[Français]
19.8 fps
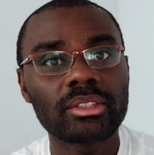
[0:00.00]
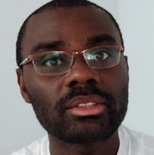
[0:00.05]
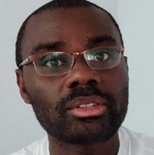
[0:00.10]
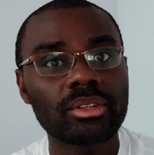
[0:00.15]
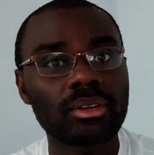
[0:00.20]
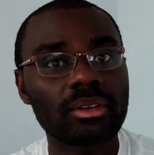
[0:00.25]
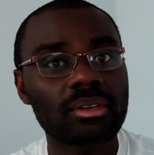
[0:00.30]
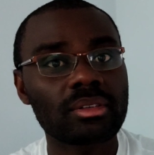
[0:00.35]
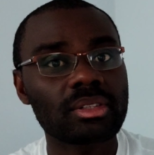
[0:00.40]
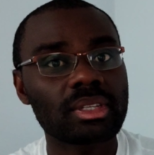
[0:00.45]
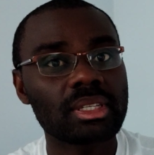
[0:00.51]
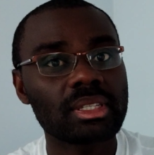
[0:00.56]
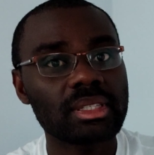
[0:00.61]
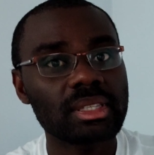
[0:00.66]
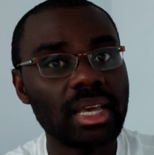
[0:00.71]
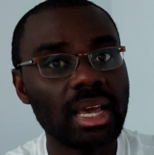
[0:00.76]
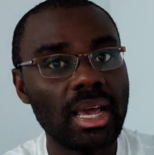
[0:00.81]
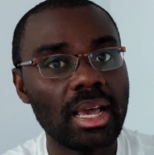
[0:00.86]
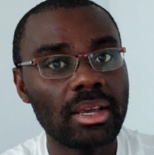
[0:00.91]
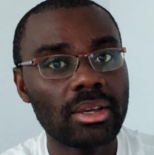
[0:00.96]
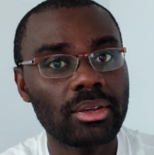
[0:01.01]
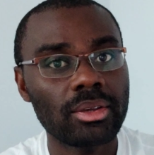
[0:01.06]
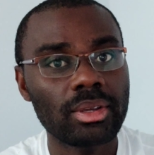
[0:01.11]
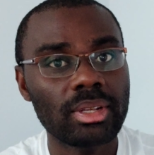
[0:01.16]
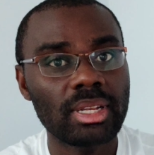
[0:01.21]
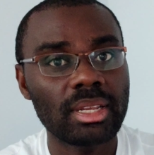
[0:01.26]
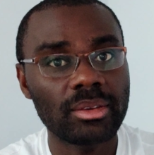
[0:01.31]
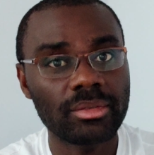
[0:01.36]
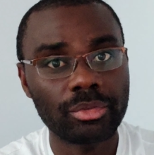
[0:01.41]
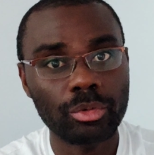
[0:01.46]
Donc, c'est ça
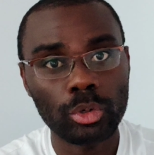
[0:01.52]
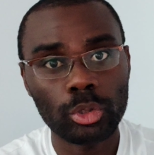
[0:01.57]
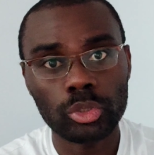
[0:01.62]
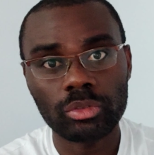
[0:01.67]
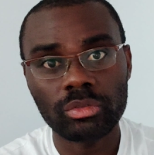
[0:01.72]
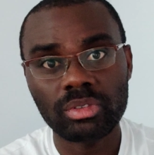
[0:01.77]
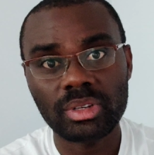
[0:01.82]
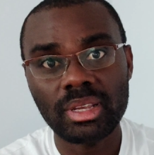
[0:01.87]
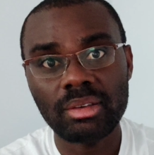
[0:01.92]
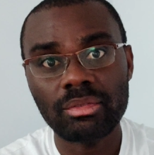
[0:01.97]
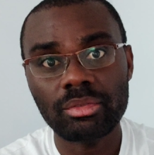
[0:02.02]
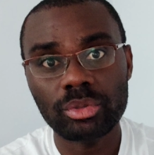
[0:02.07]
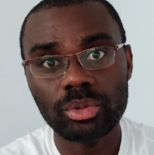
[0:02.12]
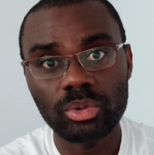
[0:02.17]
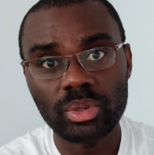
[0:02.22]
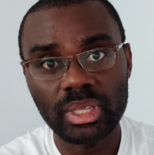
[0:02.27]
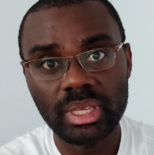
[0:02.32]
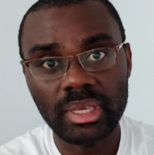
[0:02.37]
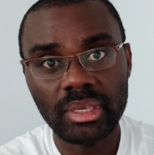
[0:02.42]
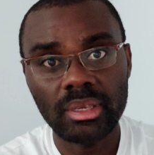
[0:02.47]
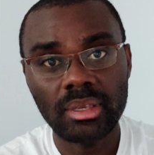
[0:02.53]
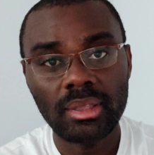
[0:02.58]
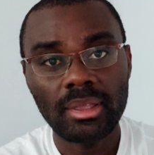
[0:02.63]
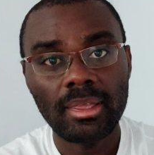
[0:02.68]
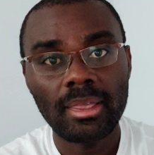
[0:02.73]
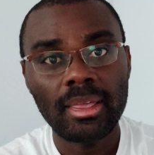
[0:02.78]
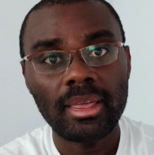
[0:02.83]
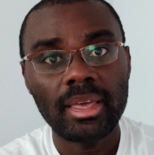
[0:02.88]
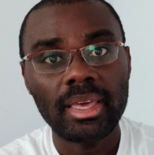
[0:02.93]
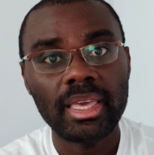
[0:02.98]
l'info que je voulais vous donner.
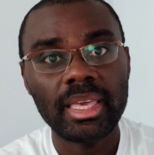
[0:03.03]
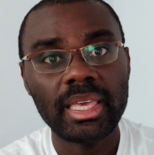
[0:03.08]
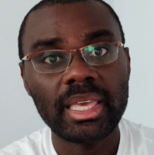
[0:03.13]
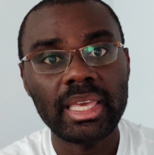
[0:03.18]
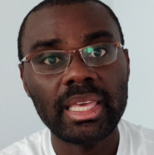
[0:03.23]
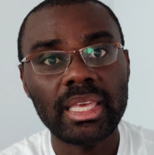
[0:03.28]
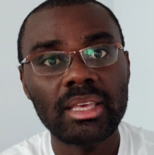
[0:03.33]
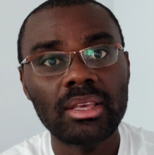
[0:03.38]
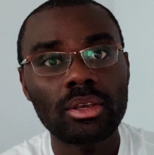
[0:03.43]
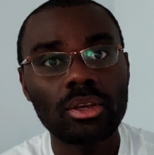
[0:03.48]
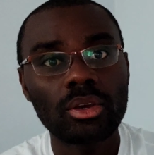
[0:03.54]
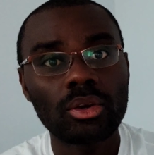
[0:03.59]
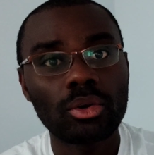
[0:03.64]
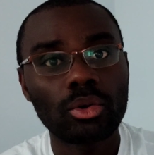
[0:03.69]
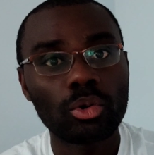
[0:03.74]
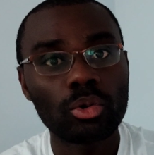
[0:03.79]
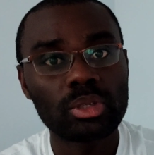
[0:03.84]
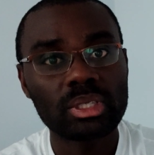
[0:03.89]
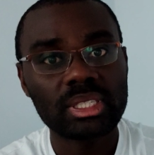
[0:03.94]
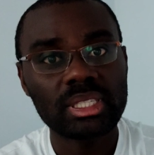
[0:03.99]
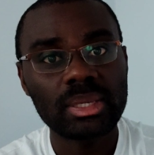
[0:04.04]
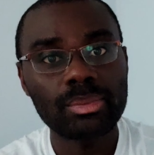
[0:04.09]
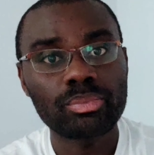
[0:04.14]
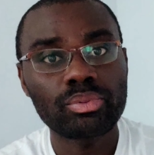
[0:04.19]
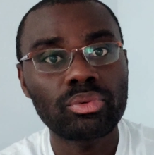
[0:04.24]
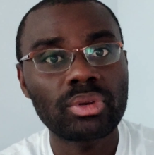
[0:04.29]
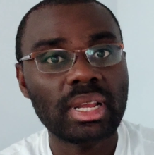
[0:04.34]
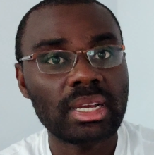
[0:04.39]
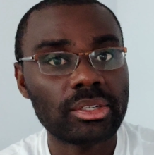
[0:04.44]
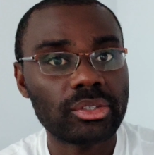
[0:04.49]
Et aussi
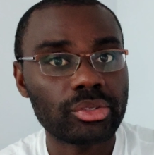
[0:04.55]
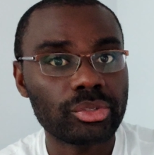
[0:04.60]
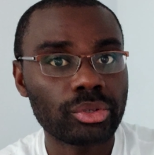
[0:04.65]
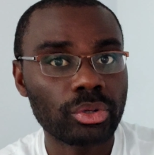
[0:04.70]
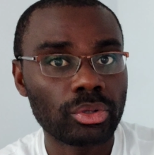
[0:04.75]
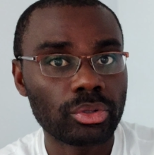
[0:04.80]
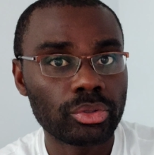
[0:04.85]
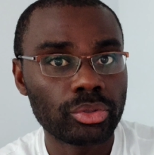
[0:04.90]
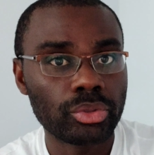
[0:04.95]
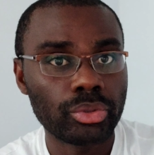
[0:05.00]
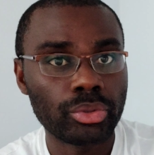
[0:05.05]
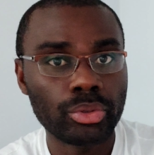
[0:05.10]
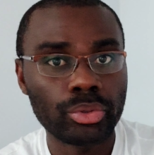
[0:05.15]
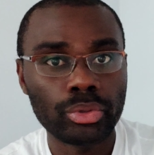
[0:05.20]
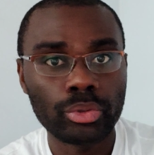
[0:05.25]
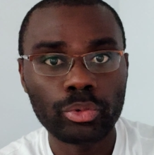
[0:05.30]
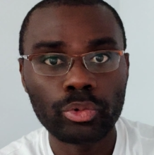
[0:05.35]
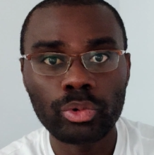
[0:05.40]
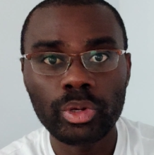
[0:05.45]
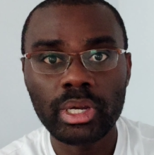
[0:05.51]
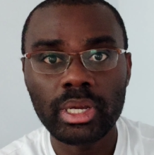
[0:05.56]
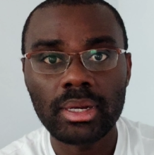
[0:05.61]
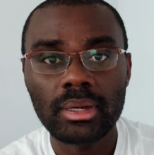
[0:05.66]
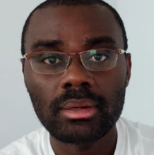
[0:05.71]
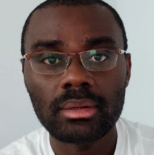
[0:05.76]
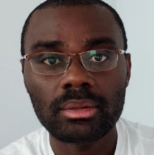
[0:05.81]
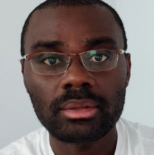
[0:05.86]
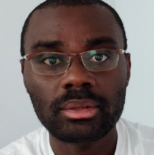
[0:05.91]
pour l'action de Google.